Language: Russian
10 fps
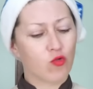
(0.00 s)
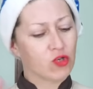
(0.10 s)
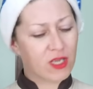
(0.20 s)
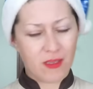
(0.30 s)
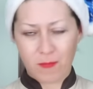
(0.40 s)

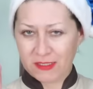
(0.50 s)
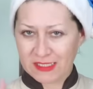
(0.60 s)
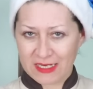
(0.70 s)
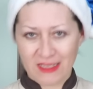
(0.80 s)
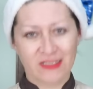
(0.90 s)
уже
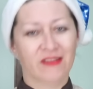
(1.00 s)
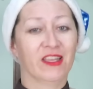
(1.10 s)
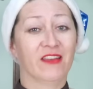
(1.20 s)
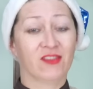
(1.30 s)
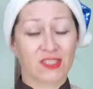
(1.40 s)

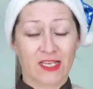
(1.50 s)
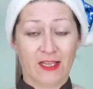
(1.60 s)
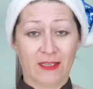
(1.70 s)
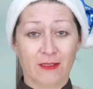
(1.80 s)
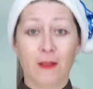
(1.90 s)
непосредственно в
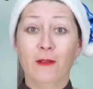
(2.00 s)
салат.